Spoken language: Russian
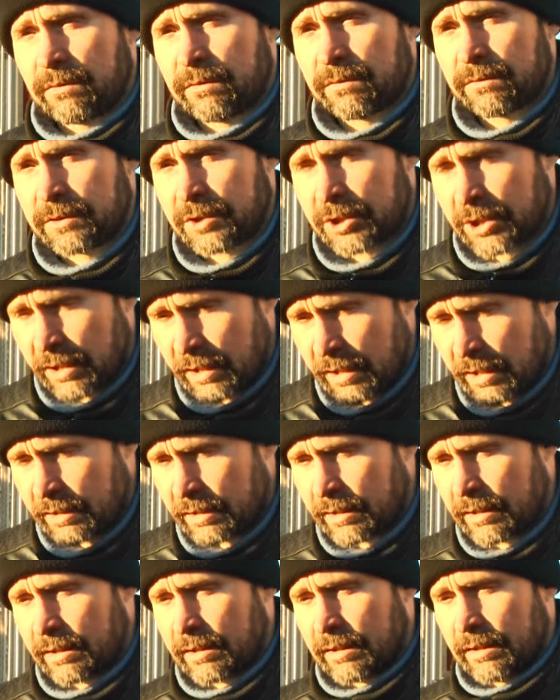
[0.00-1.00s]
в
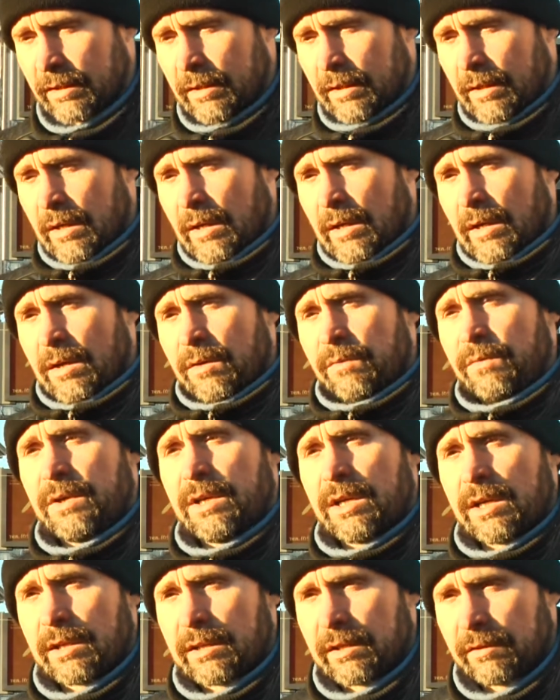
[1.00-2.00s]
Штатах,
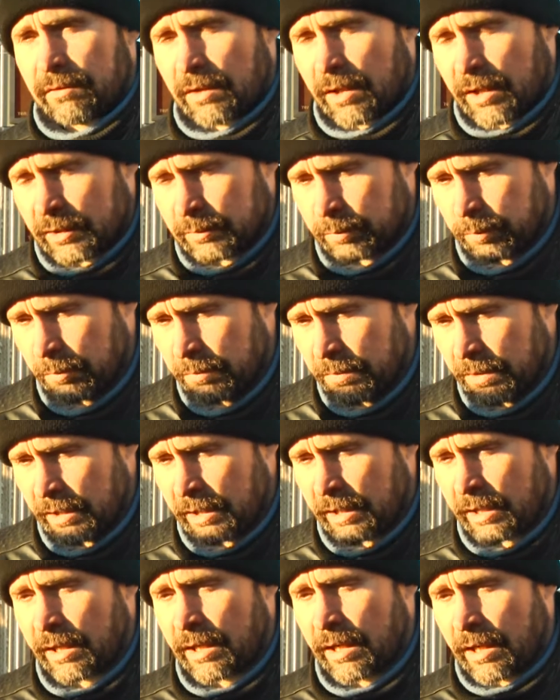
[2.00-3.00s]
Федеративной Республике